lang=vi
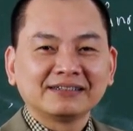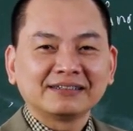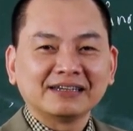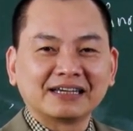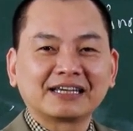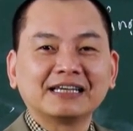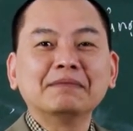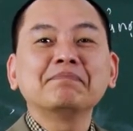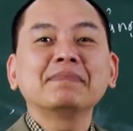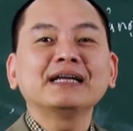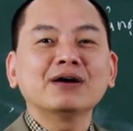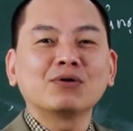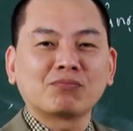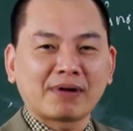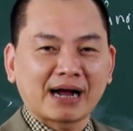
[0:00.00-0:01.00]
để kiếm mấy
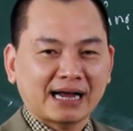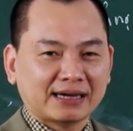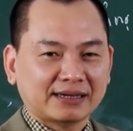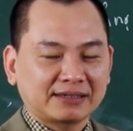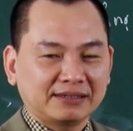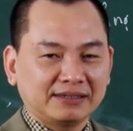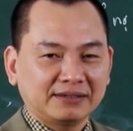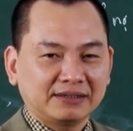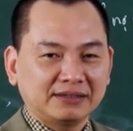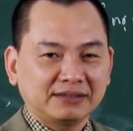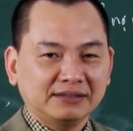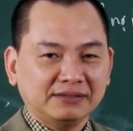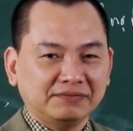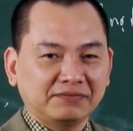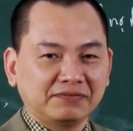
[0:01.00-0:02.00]
đồng bạc
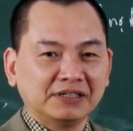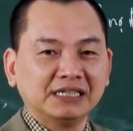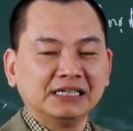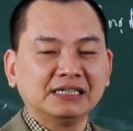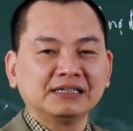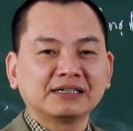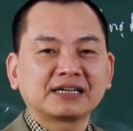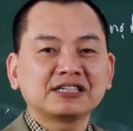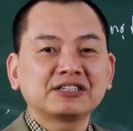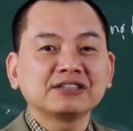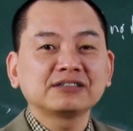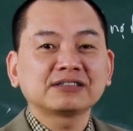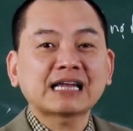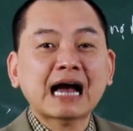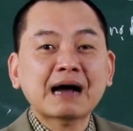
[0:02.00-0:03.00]
vì cái
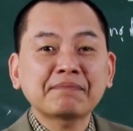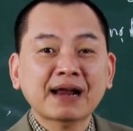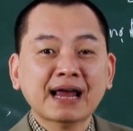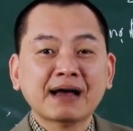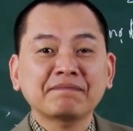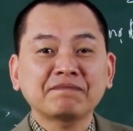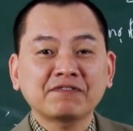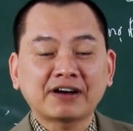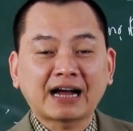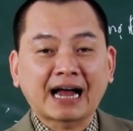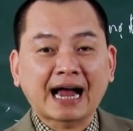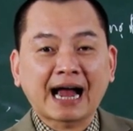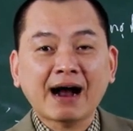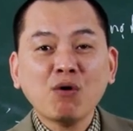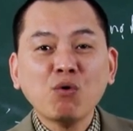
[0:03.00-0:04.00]
sự tham lam và
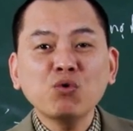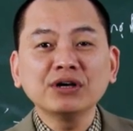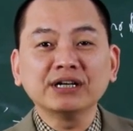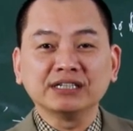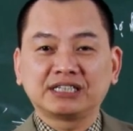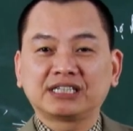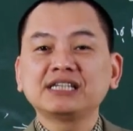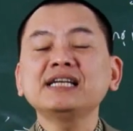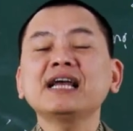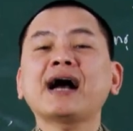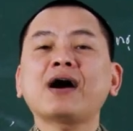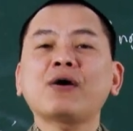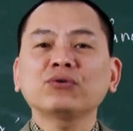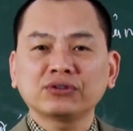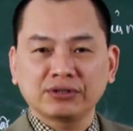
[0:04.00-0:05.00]
hão huyền sĩ
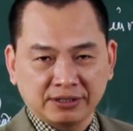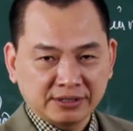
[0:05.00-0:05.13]
hão